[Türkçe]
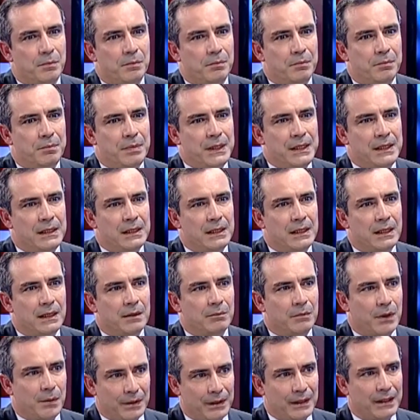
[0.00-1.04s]

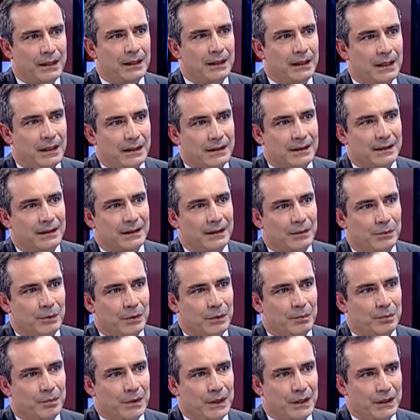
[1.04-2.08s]
bizlerin babaların da aslında
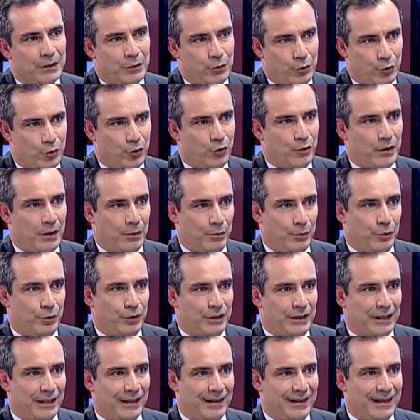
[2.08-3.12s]
bir suçu var bu
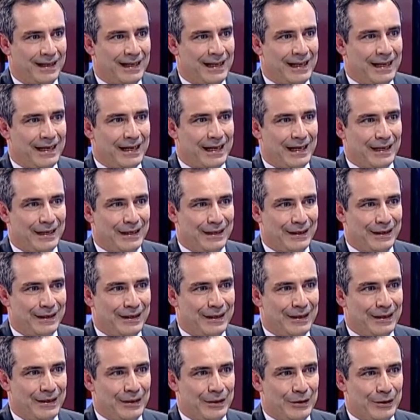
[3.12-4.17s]
işte. Yani
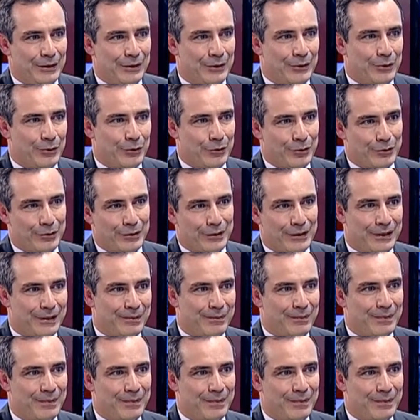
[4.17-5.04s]
e, çocukları